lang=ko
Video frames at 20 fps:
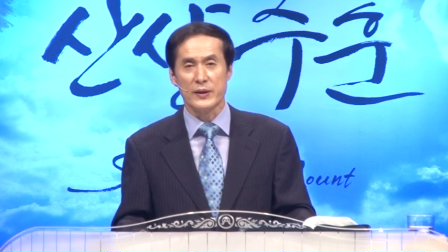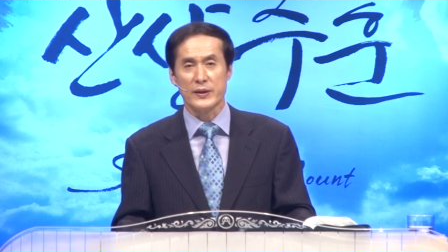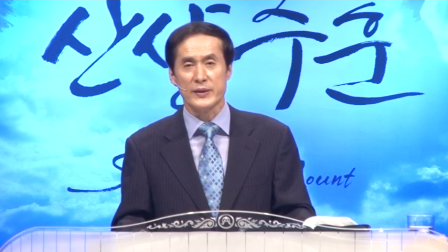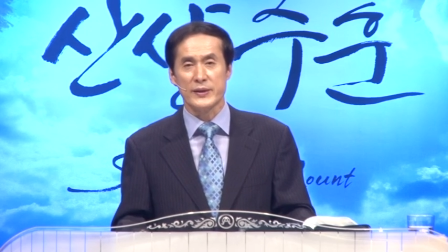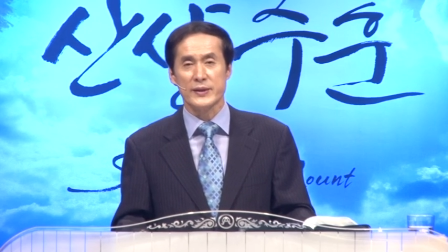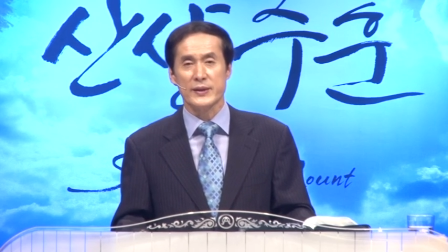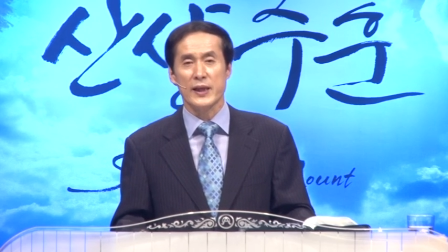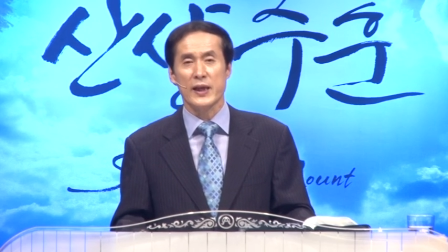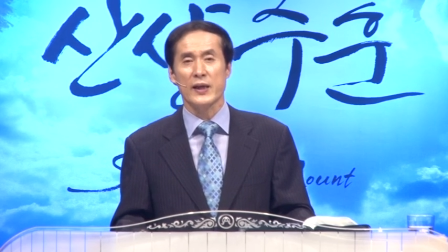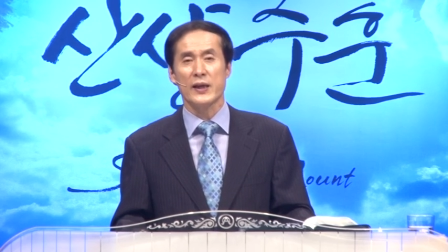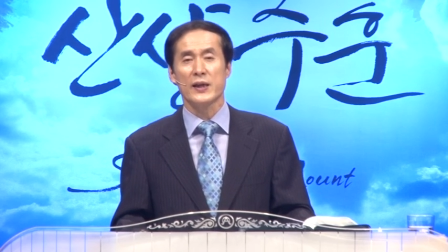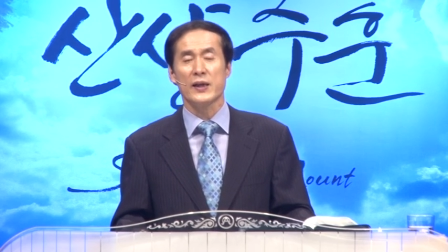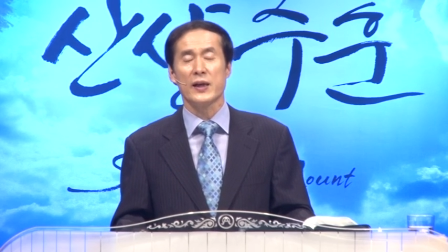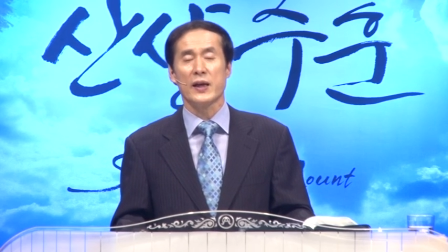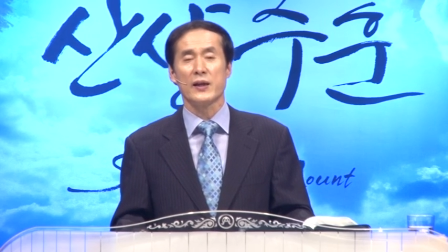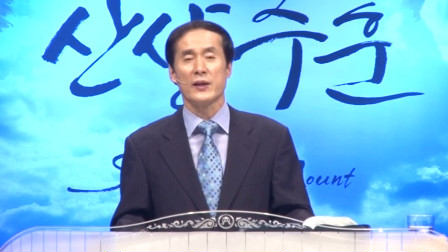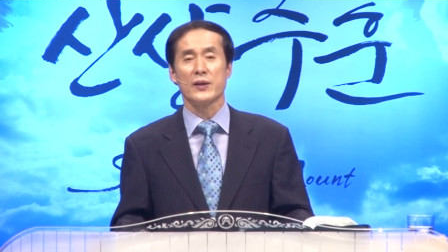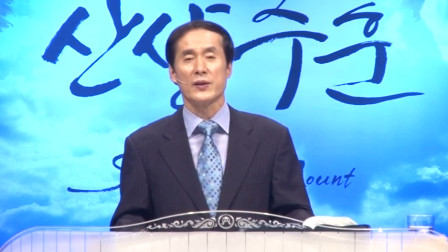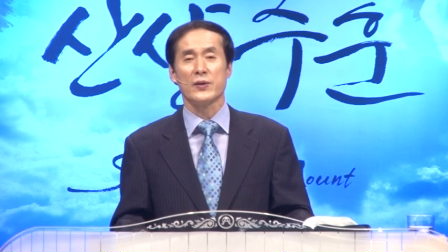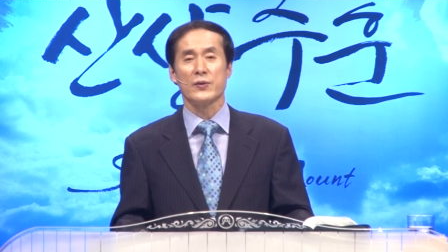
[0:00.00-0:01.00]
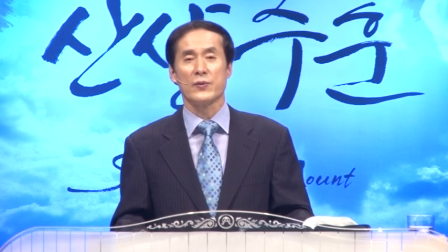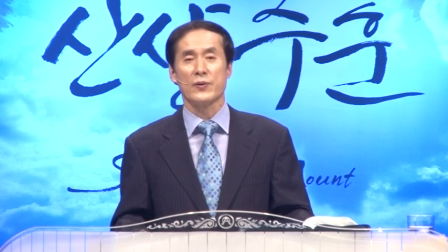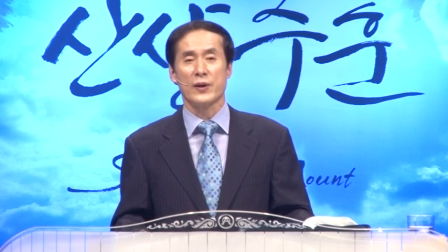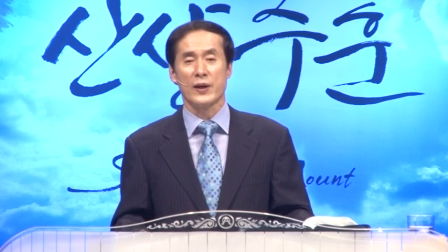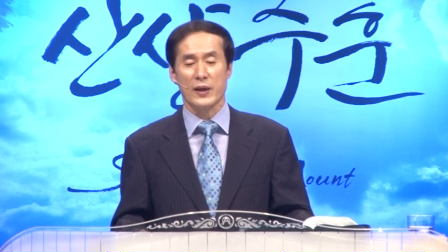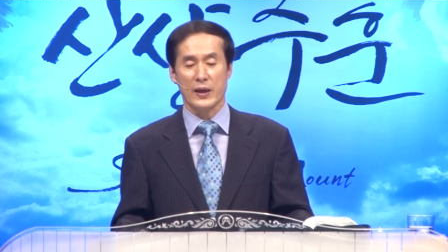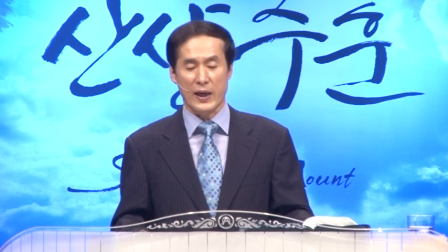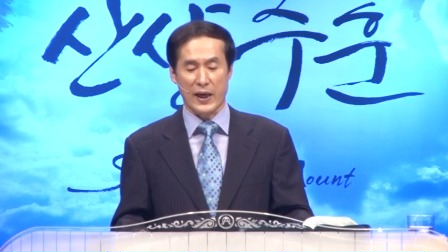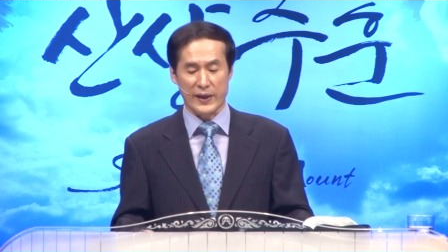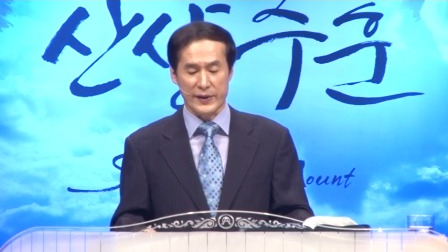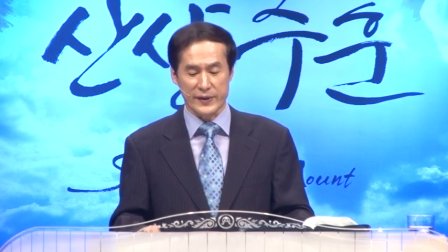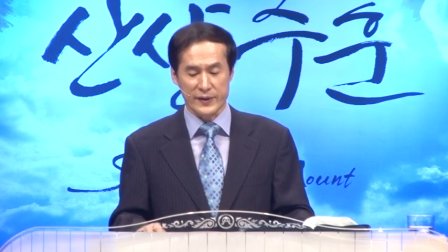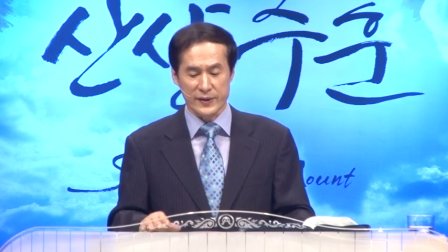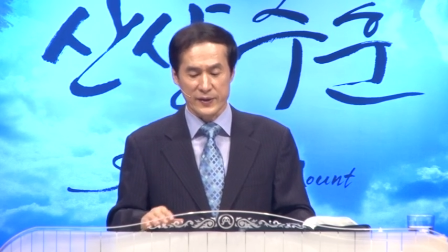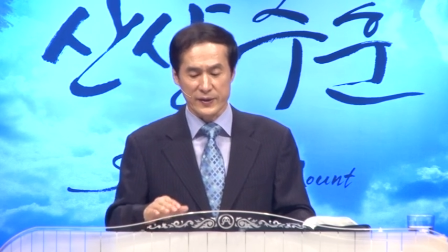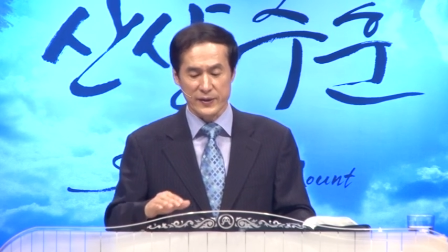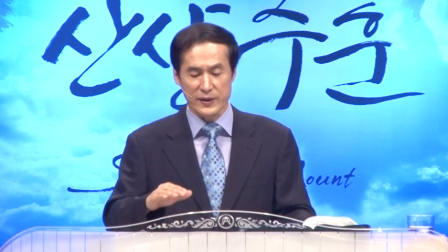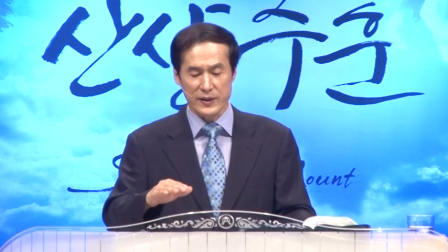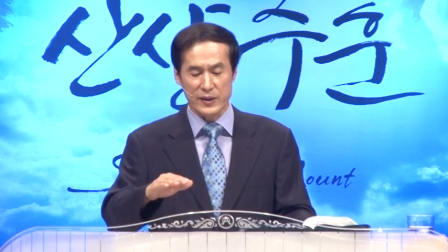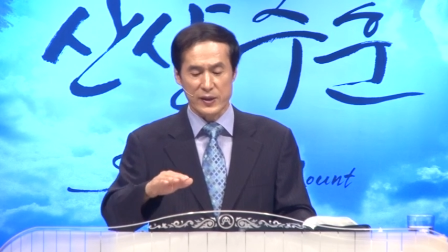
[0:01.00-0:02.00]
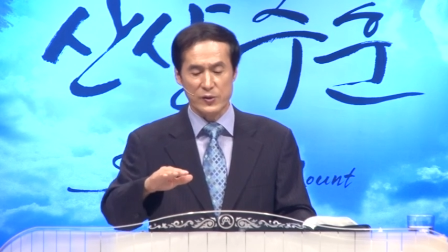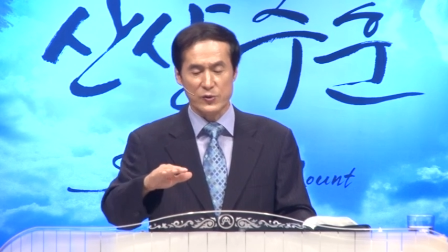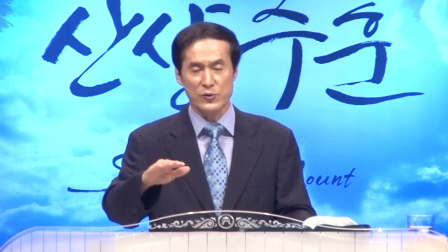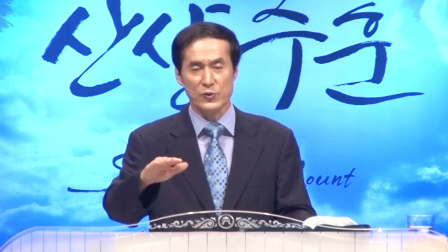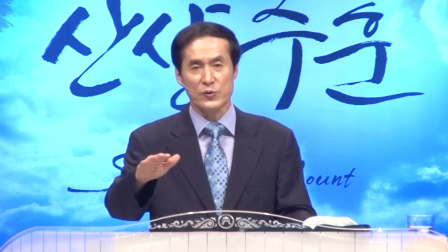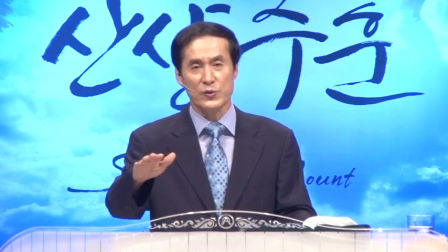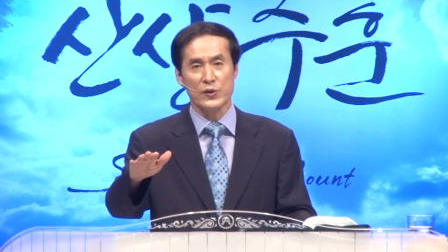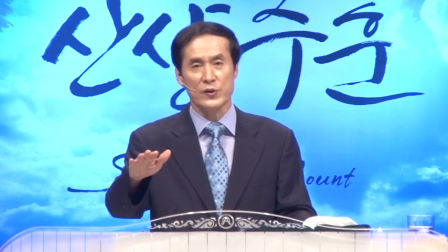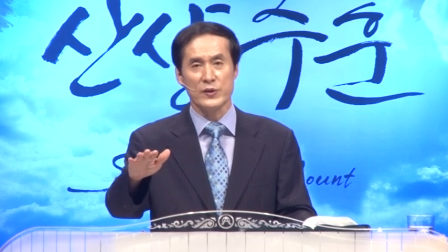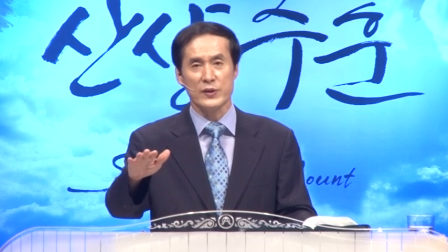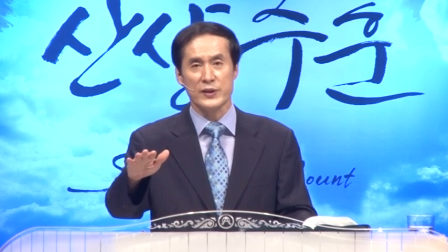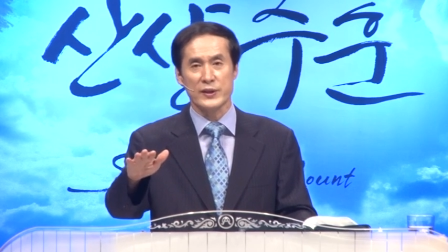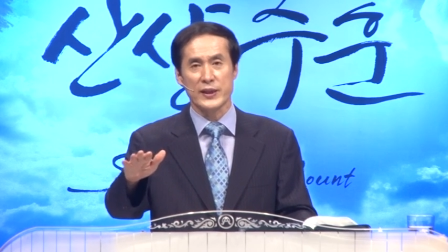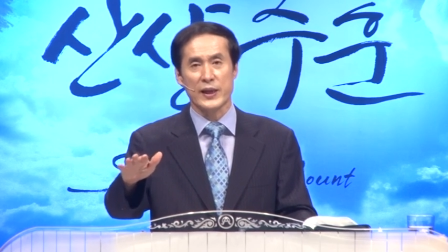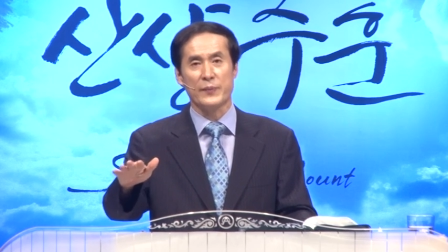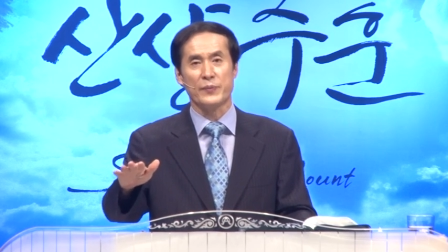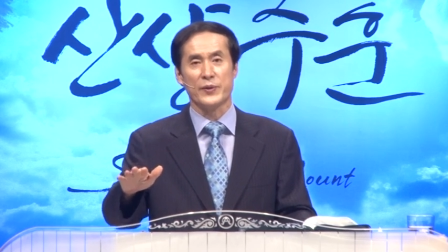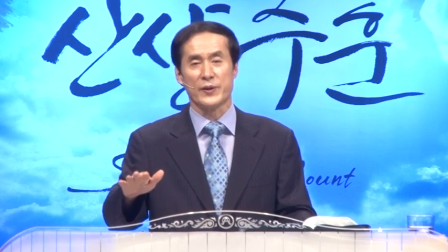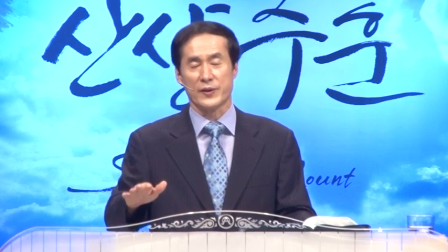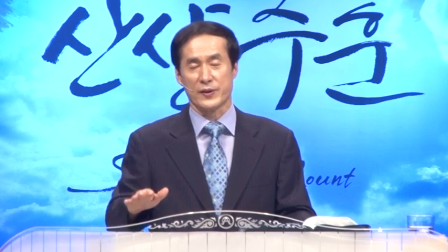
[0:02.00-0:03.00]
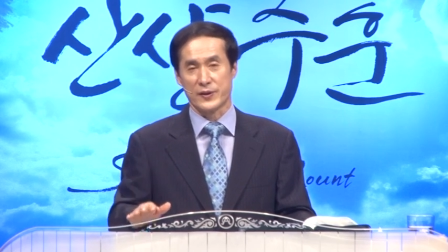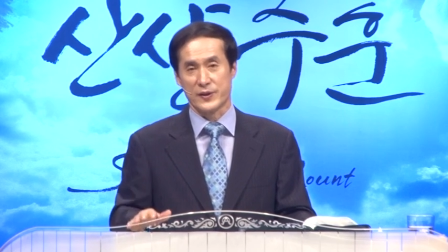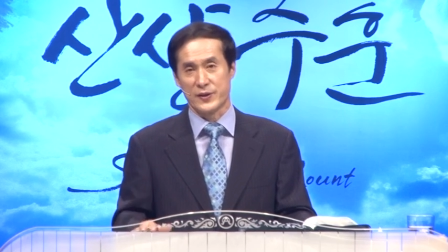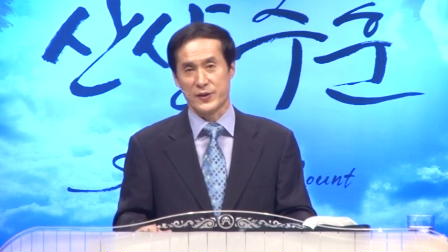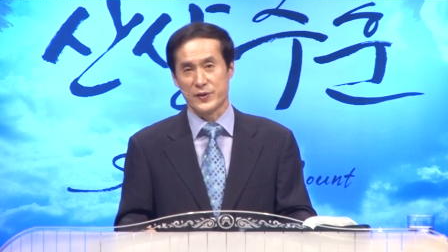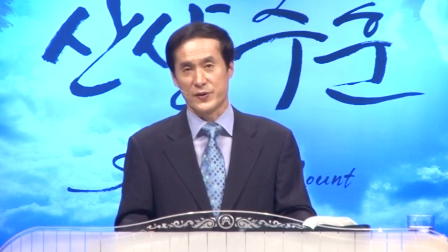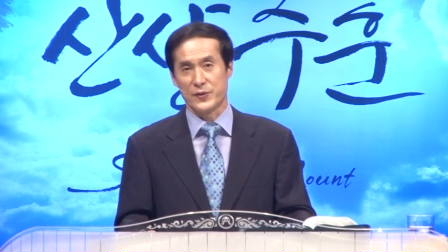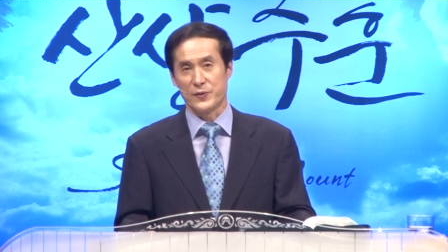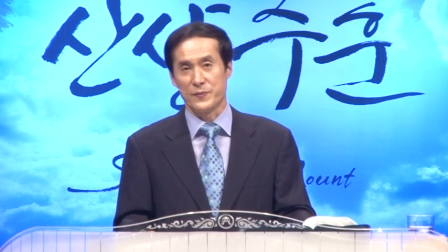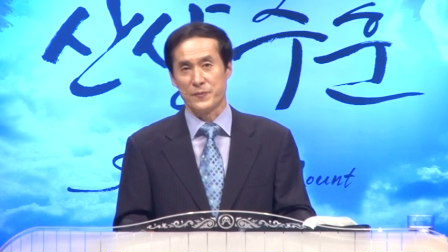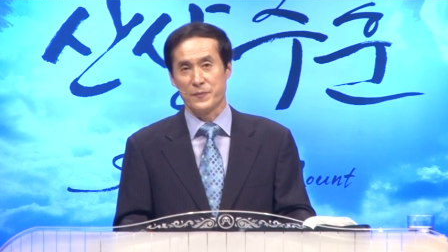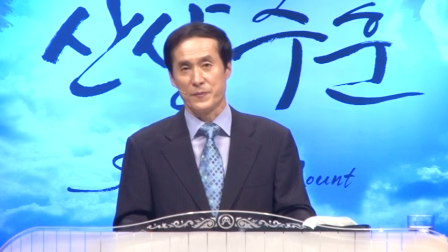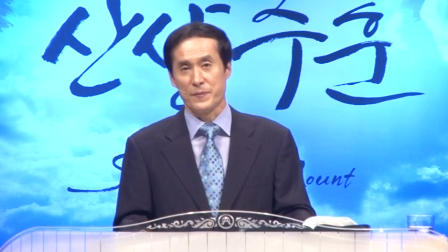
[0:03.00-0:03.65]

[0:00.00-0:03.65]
살인하는 것과 같은 기준을 삼는 것이죠.